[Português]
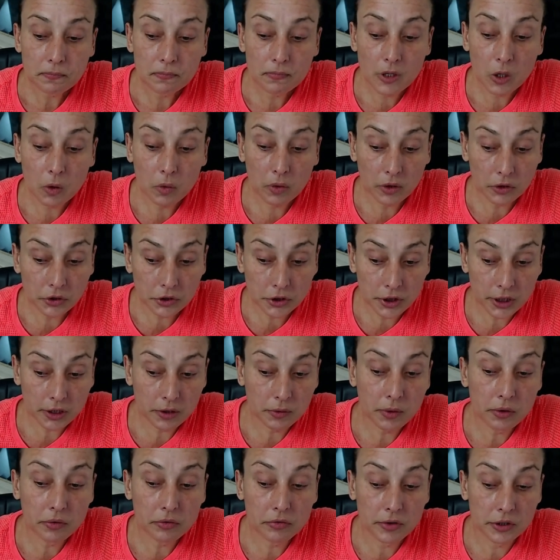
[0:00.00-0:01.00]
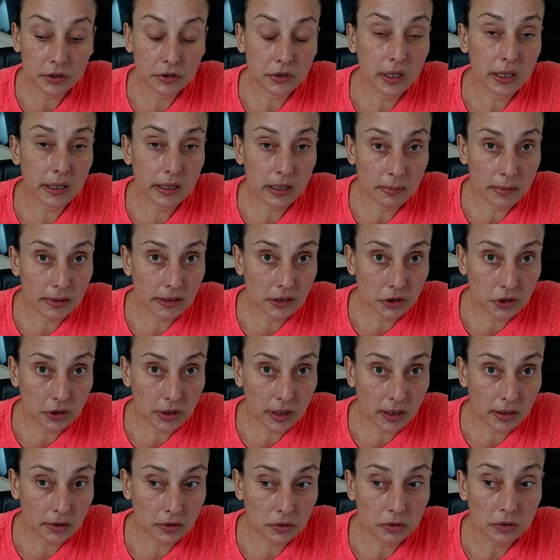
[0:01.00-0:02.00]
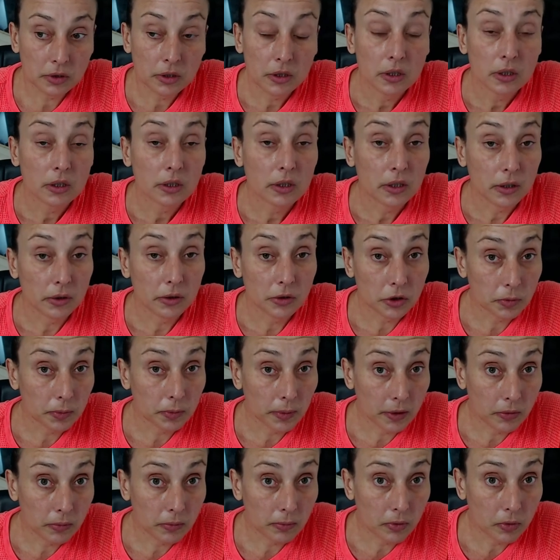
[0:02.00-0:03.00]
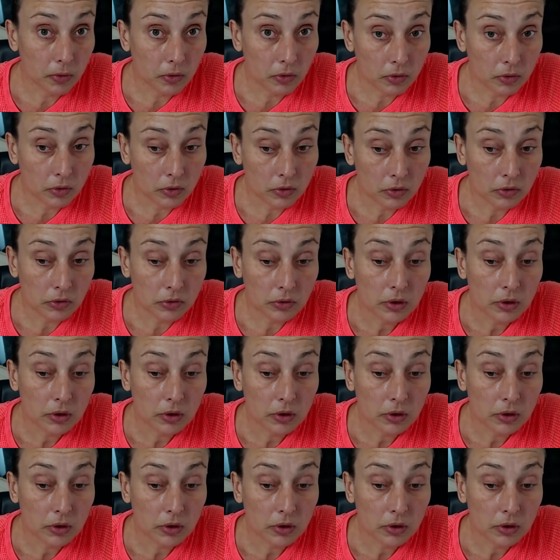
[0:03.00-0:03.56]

Quando eu chego, eu vejo que ele está mais agitado. Eu espero um pouco.